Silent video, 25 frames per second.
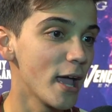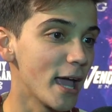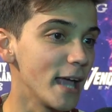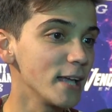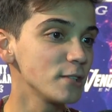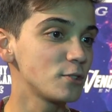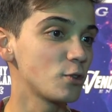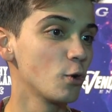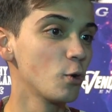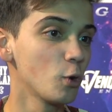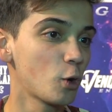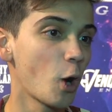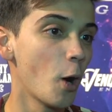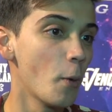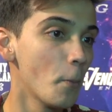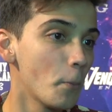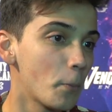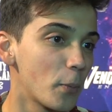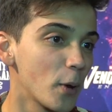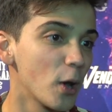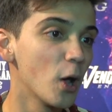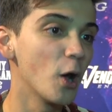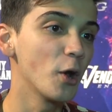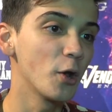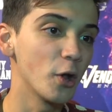hecho un
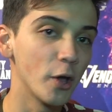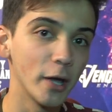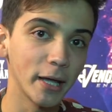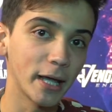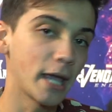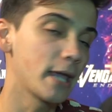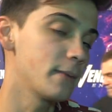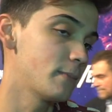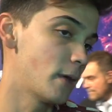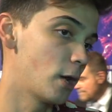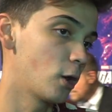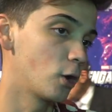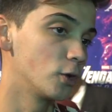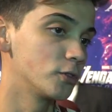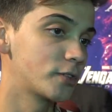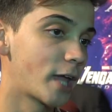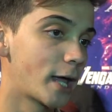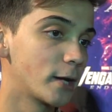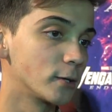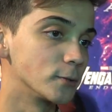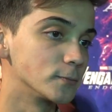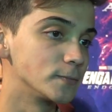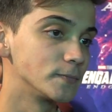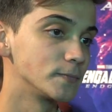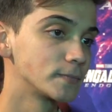complot, no sé qué, y me lo
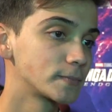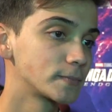contaron.